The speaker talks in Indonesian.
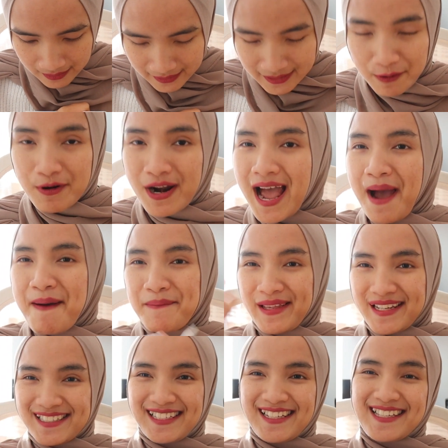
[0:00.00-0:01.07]
kita udah
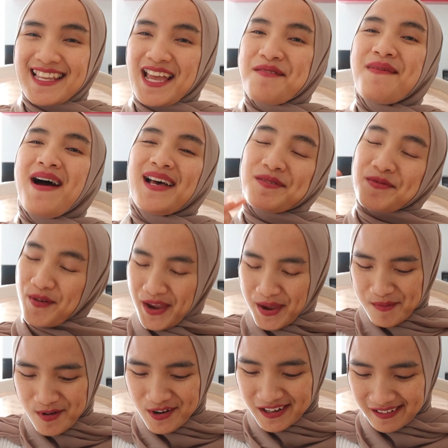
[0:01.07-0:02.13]
hampir selesai bahas
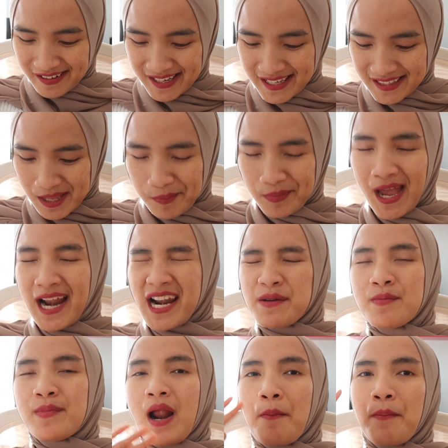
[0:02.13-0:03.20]
vocabulary, tapi
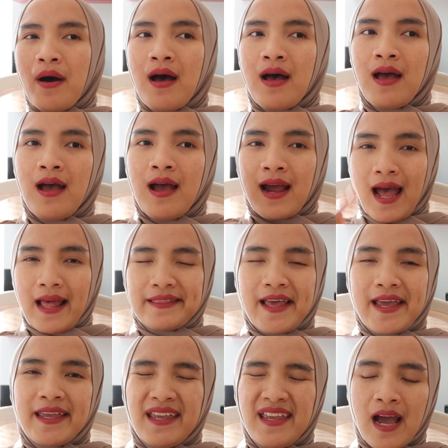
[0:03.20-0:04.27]
ada beberapa
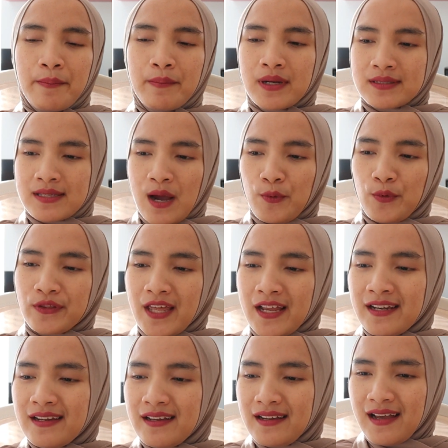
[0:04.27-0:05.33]
kata yang
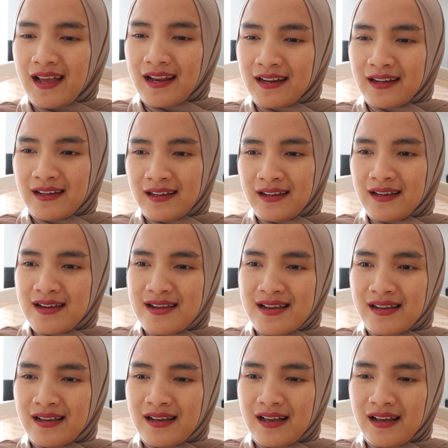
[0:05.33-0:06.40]
bersangkutan dengan
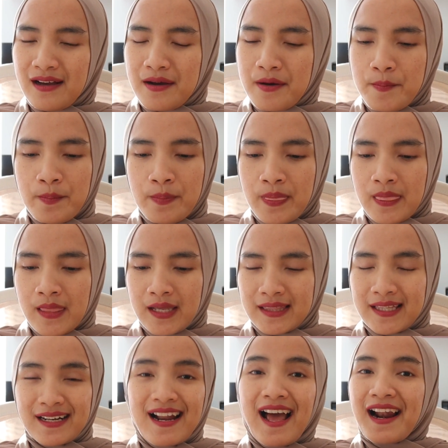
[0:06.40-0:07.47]
uh,
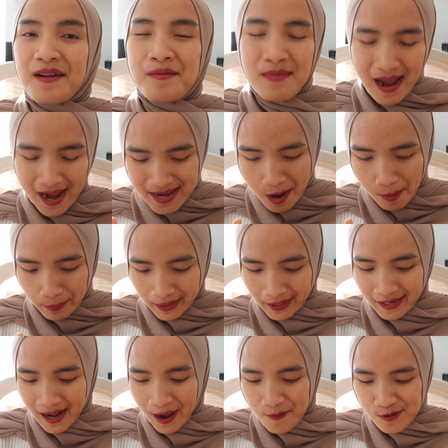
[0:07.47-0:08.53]
ternak lebah yang
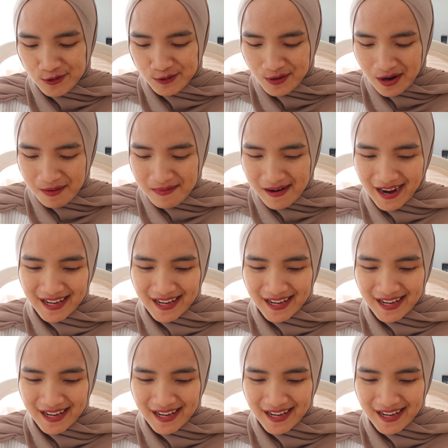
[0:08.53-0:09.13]
pengen aku juga